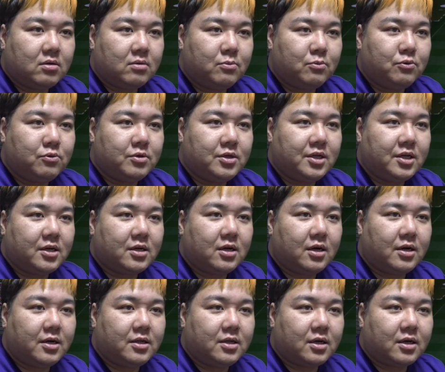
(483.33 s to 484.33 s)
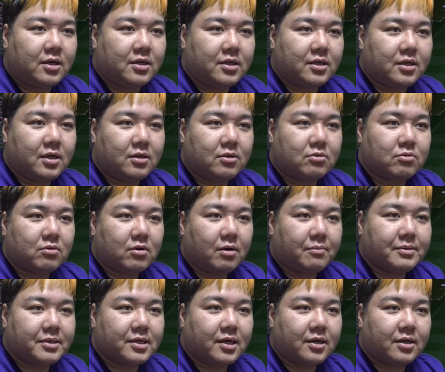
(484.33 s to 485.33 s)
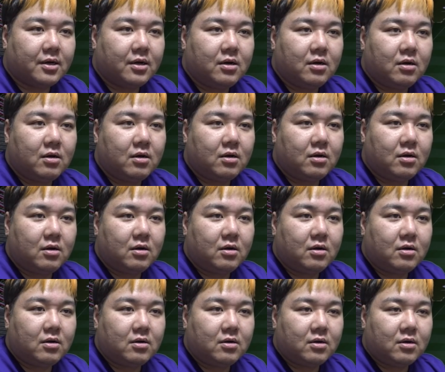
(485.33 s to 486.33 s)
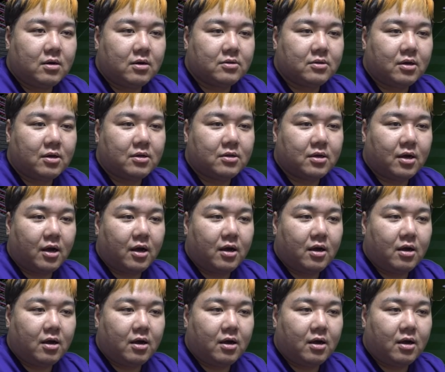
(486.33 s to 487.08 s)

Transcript: もう入れ替えだけでなんとかみたいな。あ、ならない。